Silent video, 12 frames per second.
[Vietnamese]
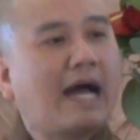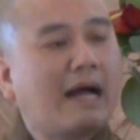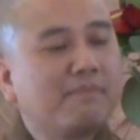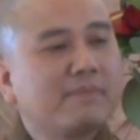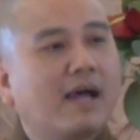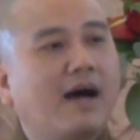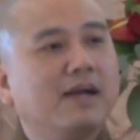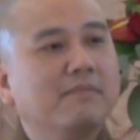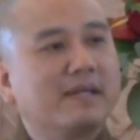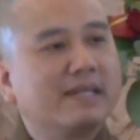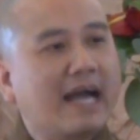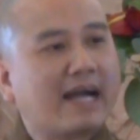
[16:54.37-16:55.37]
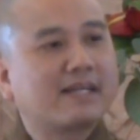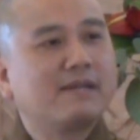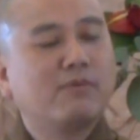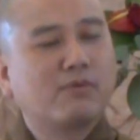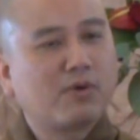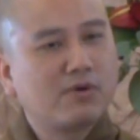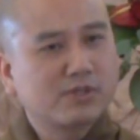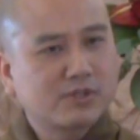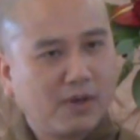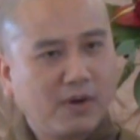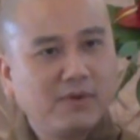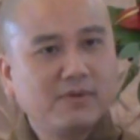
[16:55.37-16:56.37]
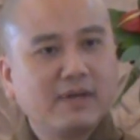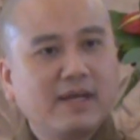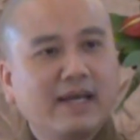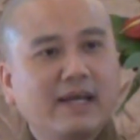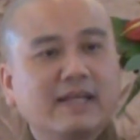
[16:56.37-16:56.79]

tạm thời mình đặt ra một con số